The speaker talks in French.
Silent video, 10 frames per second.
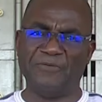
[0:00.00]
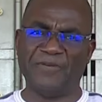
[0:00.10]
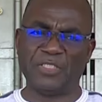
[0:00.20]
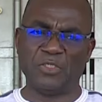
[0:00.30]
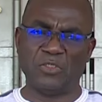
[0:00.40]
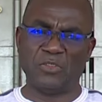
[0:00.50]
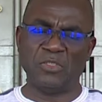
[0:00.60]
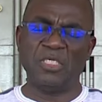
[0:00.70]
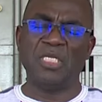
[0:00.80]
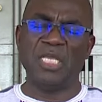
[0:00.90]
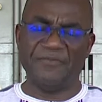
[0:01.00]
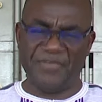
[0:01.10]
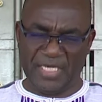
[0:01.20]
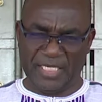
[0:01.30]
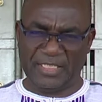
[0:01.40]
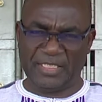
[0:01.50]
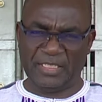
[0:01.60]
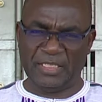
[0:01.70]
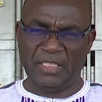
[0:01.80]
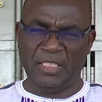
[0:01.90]
de façon
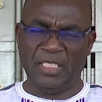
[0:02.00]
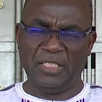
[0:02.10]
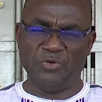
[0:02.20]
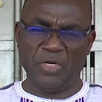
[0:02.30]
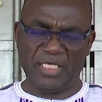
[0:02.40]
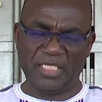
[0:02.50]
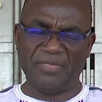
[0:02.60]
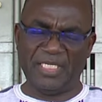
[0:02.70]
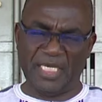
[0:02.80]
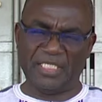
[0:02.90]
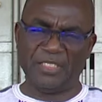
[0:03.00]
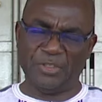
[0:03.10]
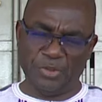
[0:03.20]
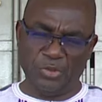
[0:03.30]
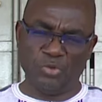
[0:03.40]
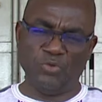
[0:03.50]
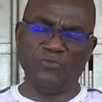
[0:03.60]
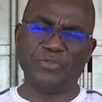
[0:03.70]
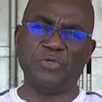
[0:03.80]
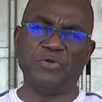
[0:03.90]
efficace de l'ensemble des agents qui se
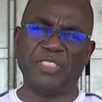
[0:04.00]
retrouvent sur le